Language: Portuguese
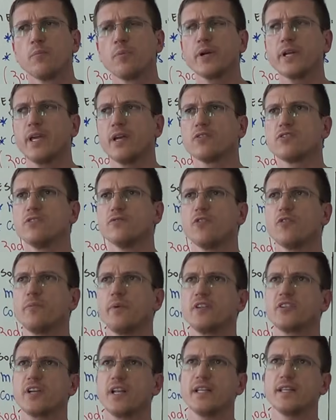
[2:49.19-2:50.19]
Por que o
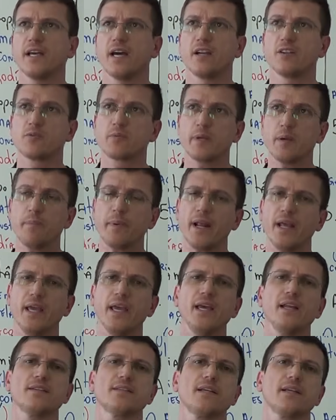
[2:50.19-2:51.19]
desenvolvimento de calendários? Porque para
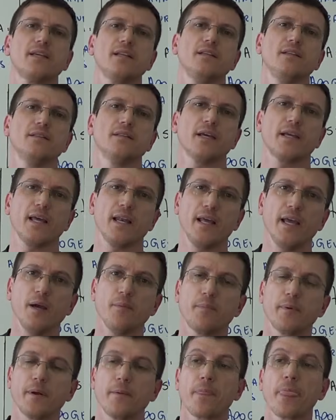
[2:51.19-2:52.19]
eles, naquele, naquela
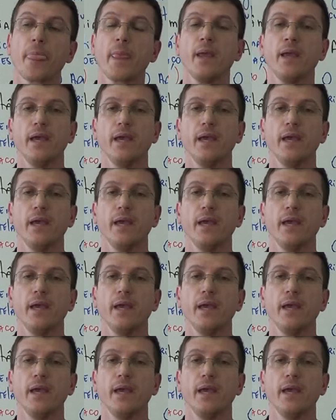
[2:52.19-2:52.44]
época,